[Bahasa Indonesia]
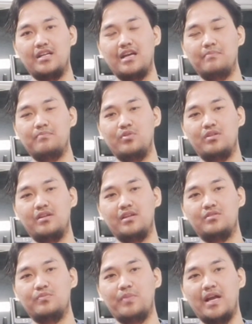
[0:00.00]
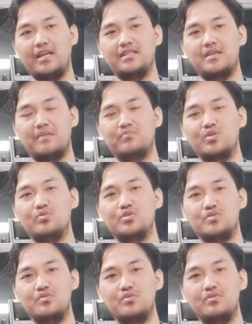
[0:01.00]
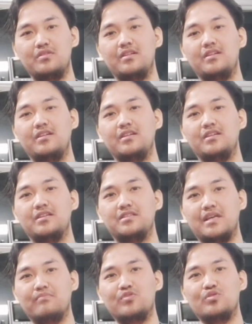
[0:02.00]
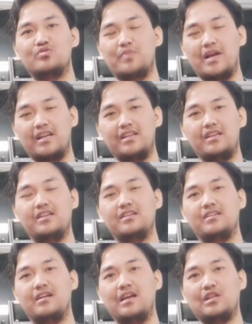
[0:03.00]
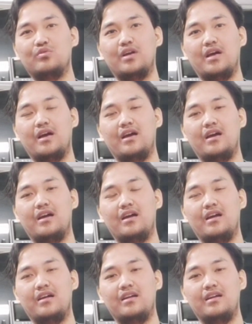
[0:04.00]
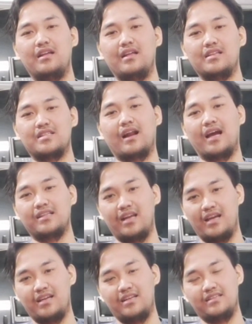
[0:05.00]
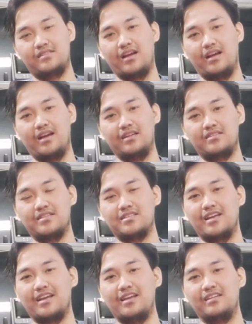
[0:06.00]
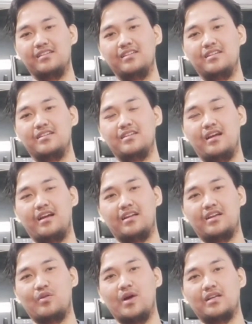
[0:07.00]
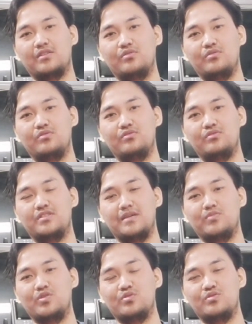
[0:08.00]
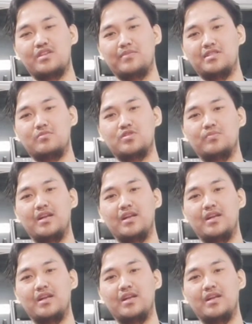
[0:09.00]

dapur itu pagi jam 7 jam 7 pagi itu udah istirahat lah istirahat selesai ada waktu jam 7 sampai jam 9